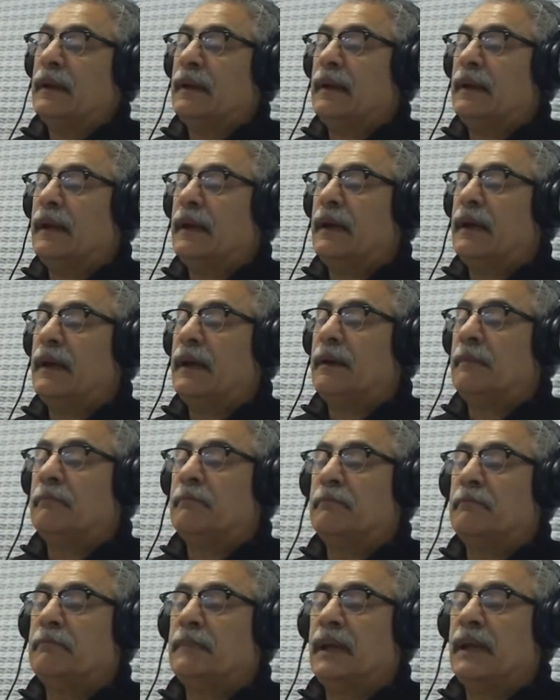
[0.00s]

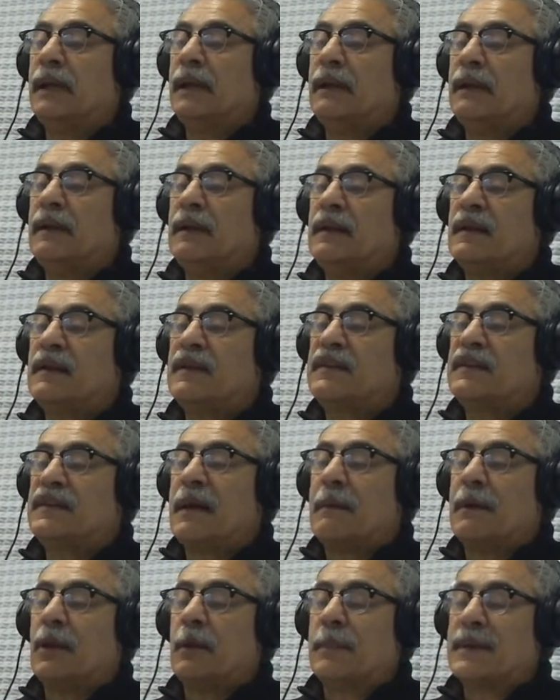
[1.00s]
em,
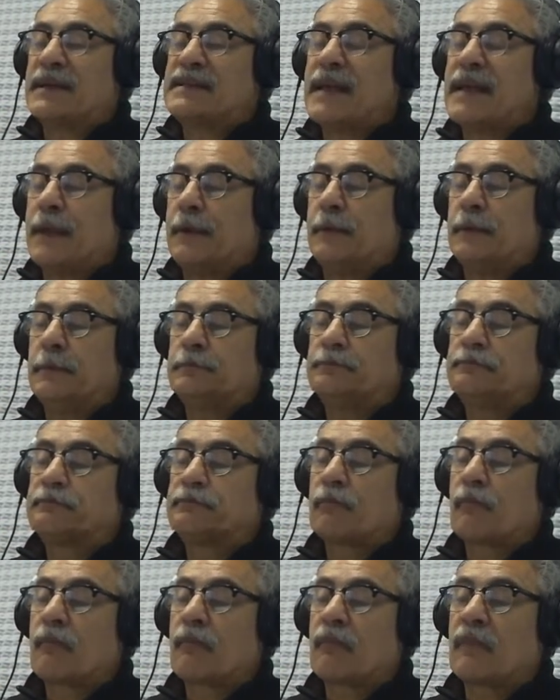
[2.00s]
sábado pasado
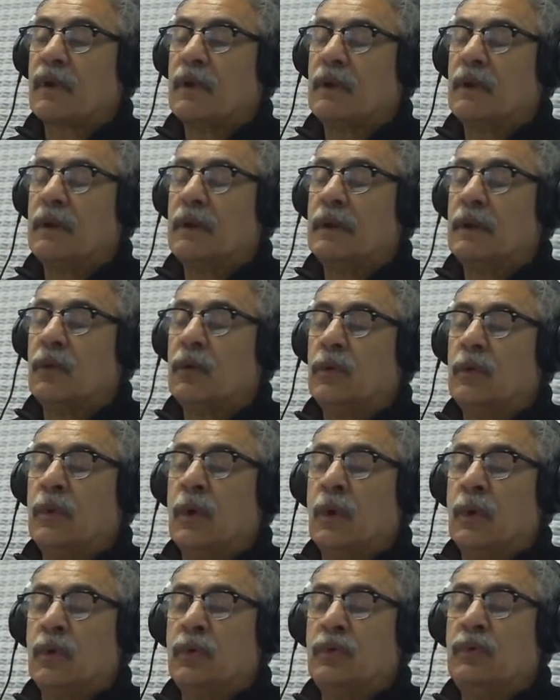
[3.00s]
eh,
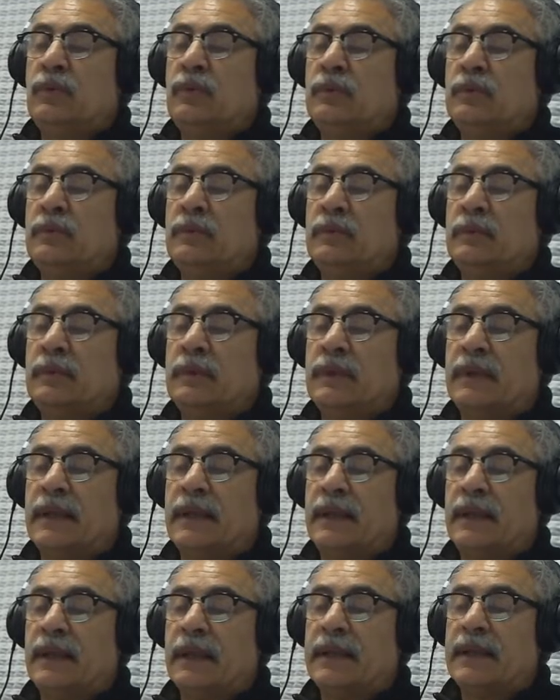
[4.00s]
hubo un
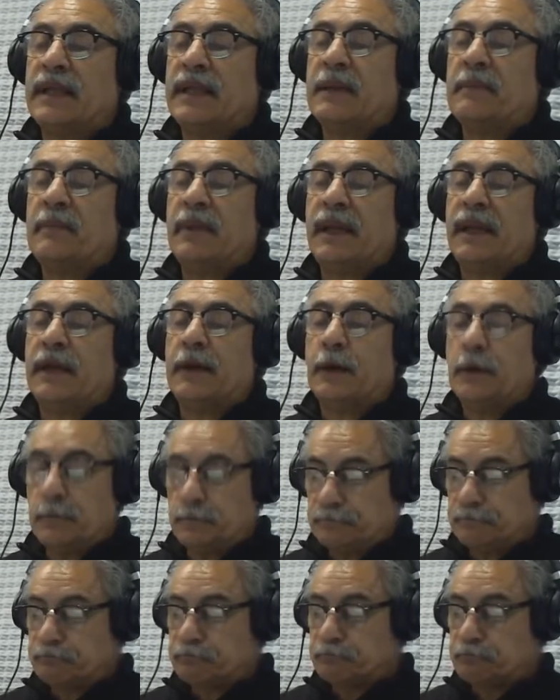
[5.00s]
eh,
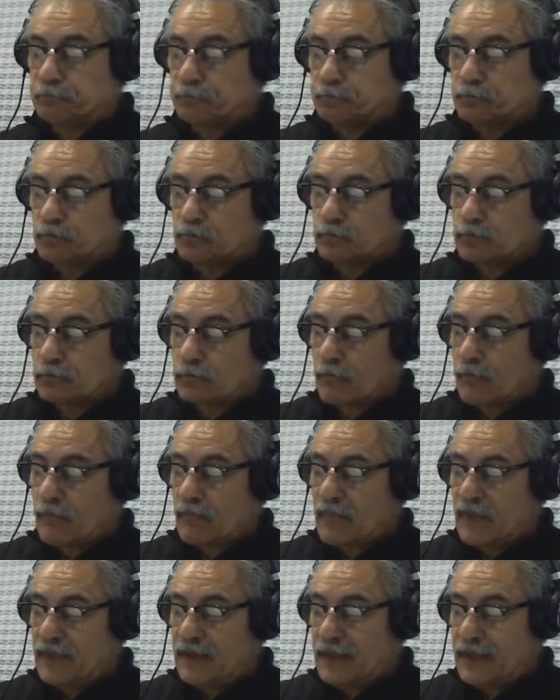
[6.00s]
timbreo
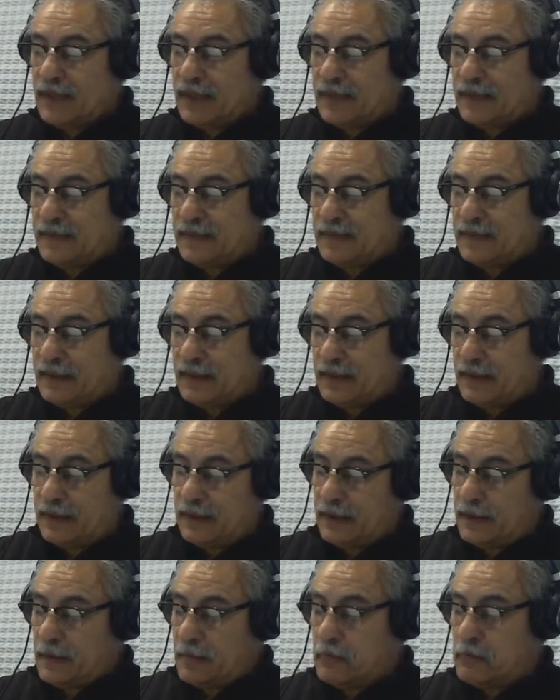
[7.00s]

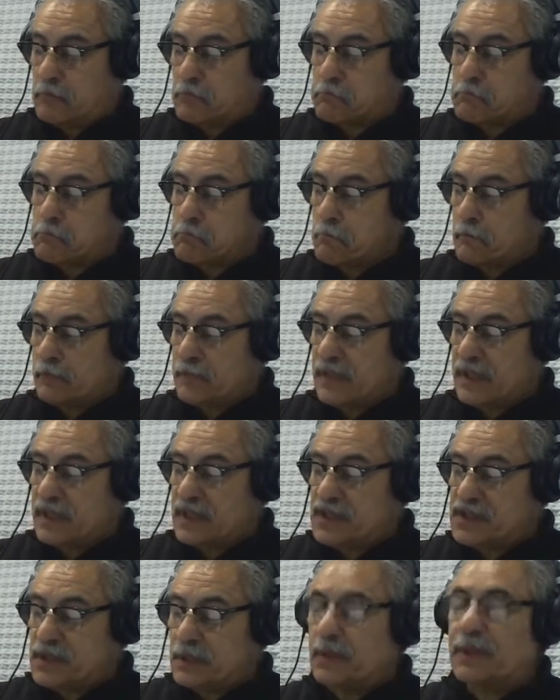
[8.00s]
este,
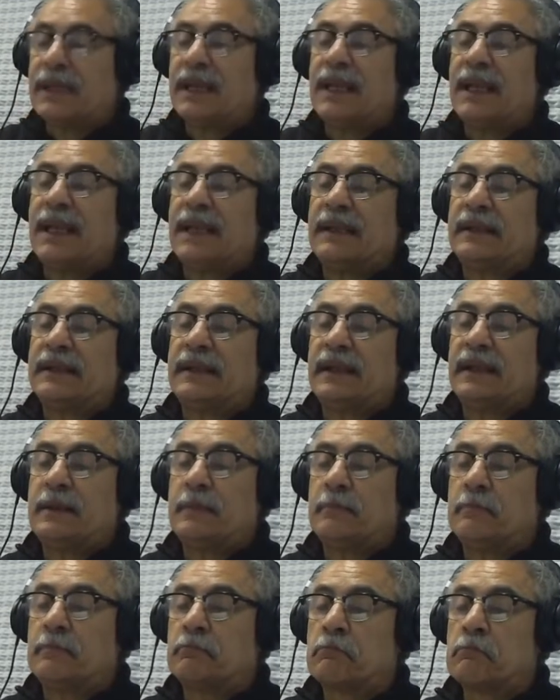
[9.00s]
que llevó
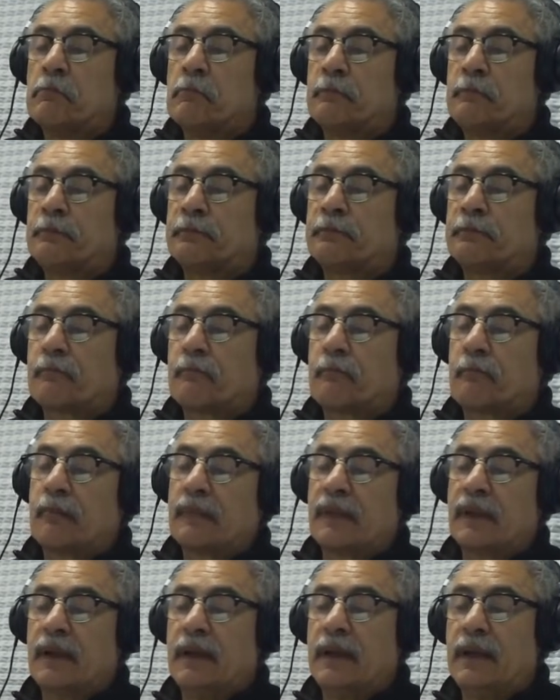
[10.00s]
adelante
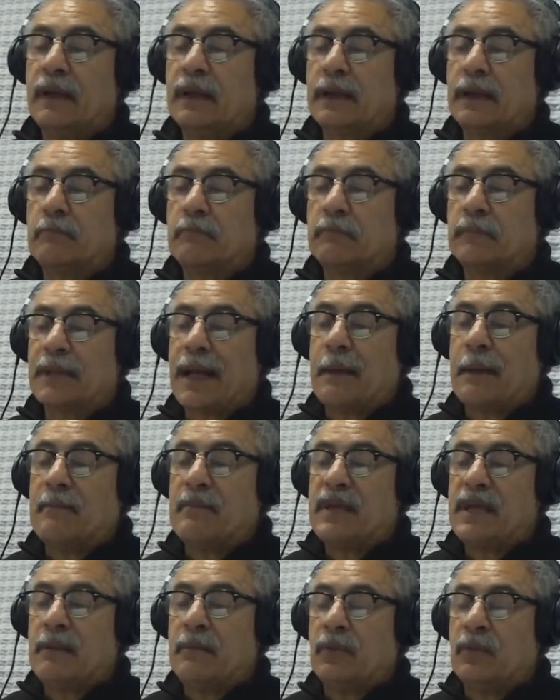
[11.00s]
eh,
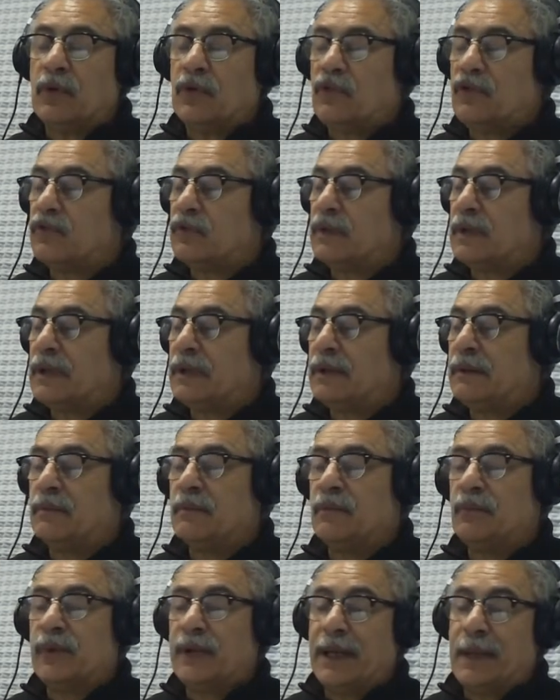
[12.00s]
Cambiemos
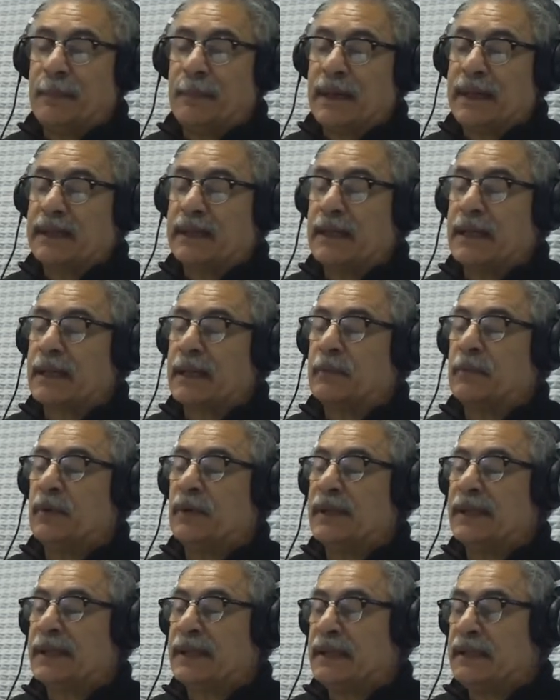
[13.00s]
en buena parte de la
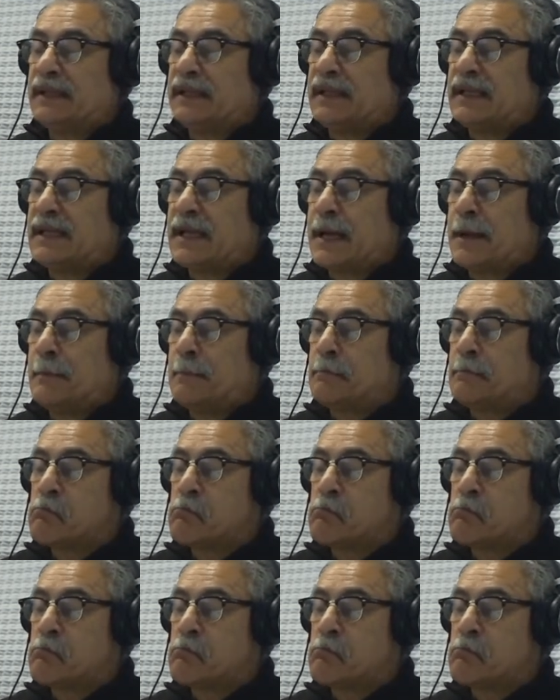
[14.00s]
República Argentina.